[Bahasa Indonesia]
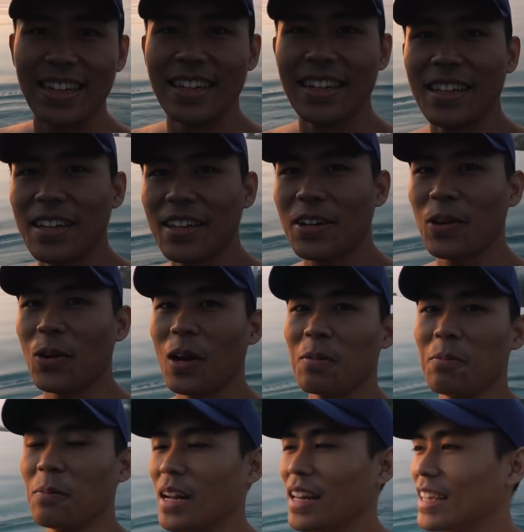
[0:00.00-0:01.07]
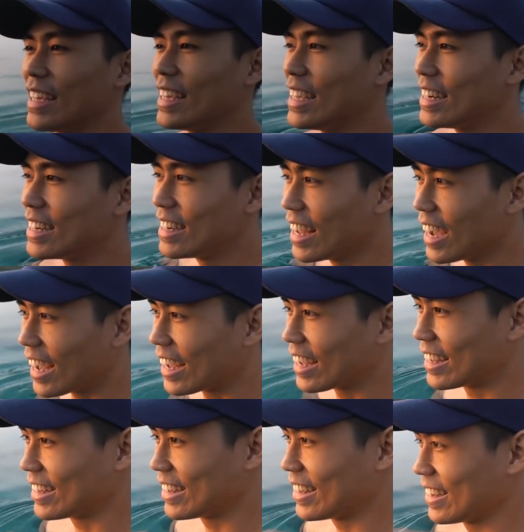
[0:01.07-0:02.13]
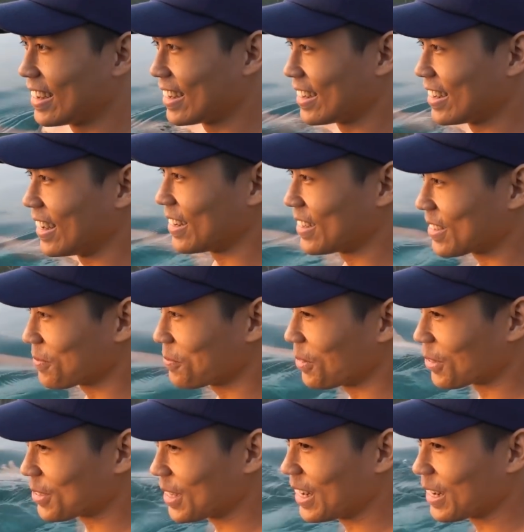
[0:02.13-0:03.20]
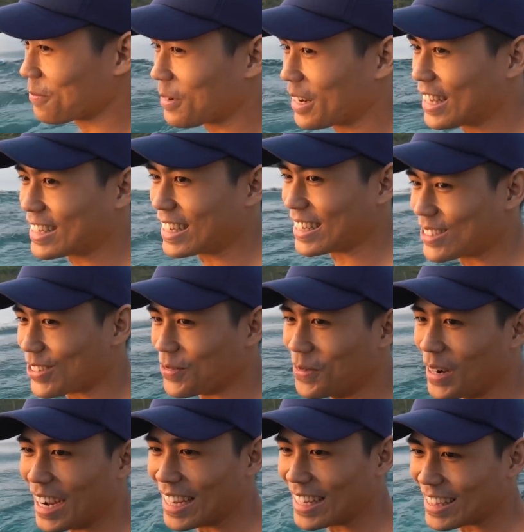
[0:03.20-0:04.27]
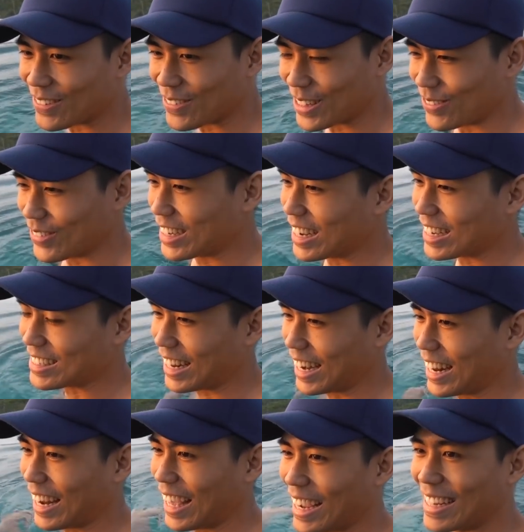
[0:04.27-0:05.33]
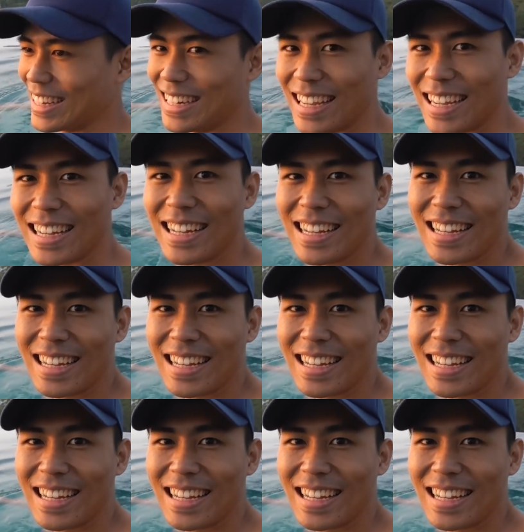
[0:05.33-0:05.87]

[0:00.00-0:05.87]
ini kolam paling indah dari semua hotel yang pernah kak cobain teman-teman nggak salah lagi deh